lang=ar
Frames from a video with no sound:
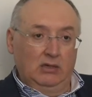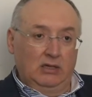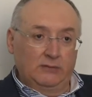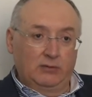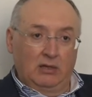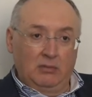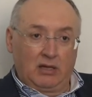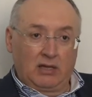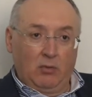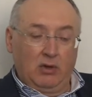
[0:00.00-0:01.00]
يرفض
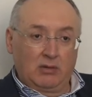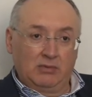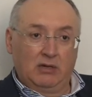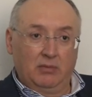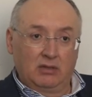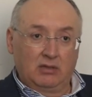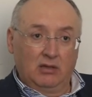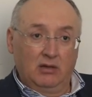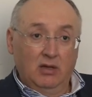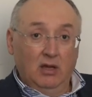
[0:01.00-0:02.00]
المحكمه ويعتبرها
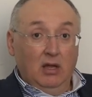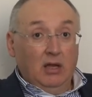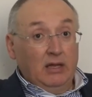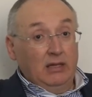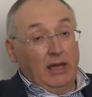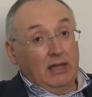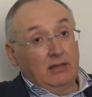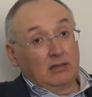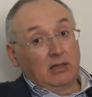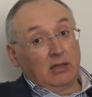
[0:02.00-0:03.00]
باطله يعني
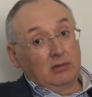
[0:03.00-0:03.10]
هيدا